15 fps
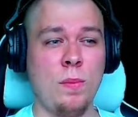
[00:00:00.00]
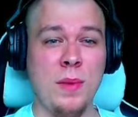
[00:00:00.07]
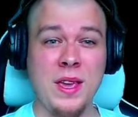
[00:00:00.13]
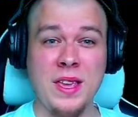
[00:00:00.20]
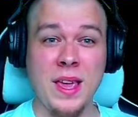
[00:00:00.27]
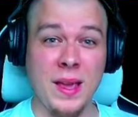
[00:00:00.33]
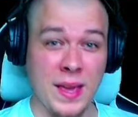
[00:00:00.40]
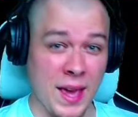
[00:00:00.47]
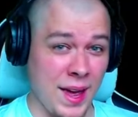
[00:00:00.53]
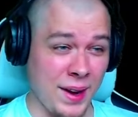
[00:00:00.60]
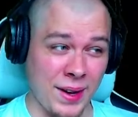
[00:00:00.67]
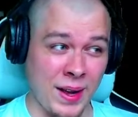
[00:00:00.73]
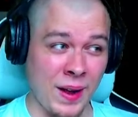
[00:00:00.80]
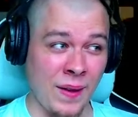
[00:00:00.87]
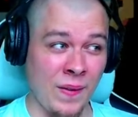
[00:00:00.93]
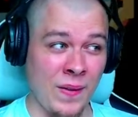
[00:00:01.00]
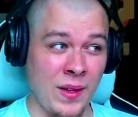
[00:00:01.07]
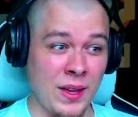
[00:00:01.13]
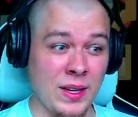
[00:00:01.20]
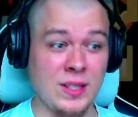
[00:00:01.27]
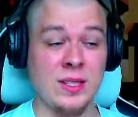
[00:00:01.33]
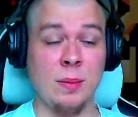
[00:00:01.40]
minigierkę,
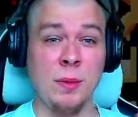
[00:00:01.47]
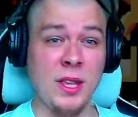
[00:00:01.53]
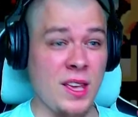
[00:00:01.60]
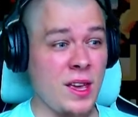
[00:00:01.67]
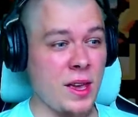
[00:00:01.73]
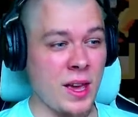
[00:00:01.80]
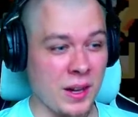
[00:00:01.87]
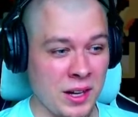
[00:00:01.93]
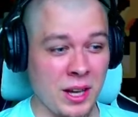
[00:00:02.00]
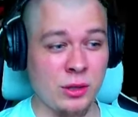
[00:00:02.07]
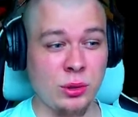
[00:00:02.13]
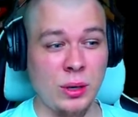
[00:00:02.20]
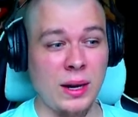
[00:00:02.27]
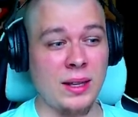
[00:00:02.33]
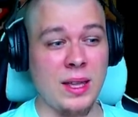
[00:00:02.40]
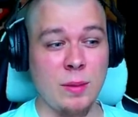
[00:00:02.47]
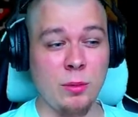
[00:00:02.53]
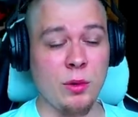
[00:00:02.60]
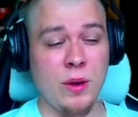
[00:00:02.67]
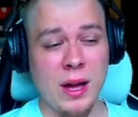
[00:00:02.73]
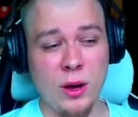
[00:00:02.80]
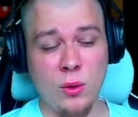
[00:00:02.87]
za minigierkę, która nie
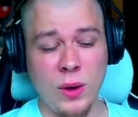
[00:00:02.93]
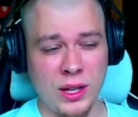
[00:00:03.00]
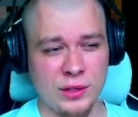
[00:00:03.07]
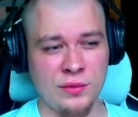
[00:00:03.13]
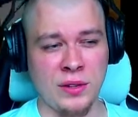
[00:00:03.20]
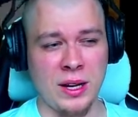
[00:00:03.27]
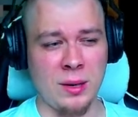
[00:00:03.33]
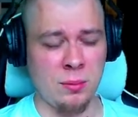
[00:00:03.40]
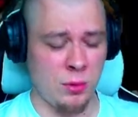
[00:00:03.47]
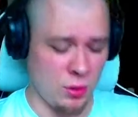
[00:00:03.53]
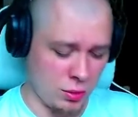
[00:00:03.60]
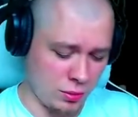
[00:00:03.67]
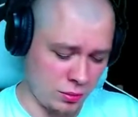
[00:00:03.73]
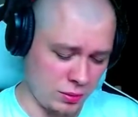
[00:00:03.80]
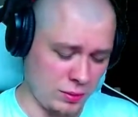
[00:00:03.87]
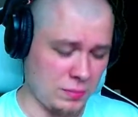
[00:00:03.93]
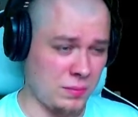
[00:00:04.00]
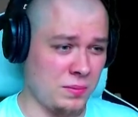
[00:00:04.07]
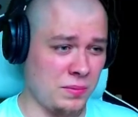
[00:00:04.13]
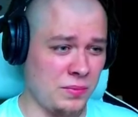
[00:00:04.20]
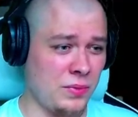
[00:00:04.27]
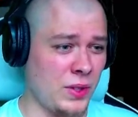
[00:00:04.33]
była łatwa, bo
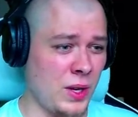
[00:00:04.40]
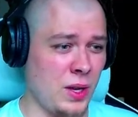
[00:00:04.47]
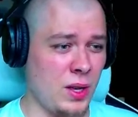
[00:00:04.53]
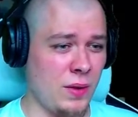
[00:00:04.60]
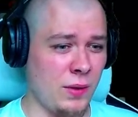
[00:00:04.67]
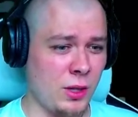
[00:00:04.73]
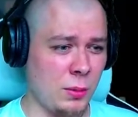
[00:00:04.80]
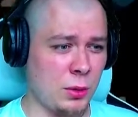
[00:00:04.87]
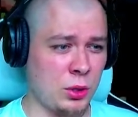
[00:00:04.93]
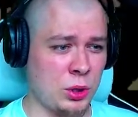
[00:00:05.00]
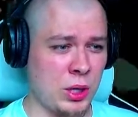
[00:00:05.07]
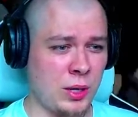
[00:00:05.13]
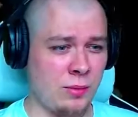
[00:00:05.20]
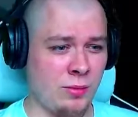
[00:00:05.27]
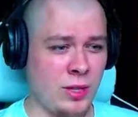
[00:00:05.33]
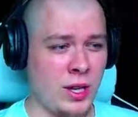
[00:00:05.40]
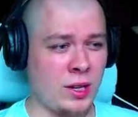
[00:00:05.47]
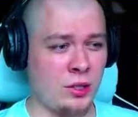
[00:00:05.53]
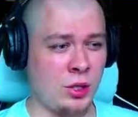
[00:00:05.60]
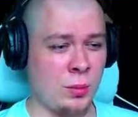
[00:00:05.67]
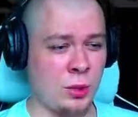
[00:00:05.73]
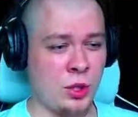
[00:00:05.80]
no może nie
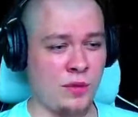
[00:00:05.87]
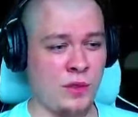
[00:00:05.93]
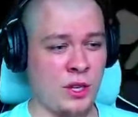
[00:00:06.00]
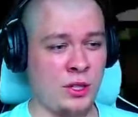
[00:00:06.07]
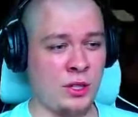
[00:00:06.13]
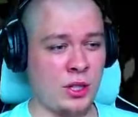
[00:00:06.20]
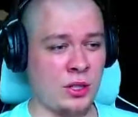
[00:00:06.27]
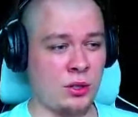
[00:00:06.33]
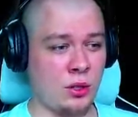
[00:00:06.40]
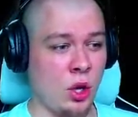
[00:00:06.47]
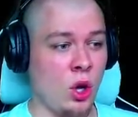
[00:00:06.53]
każdy może wiedzieć jak to...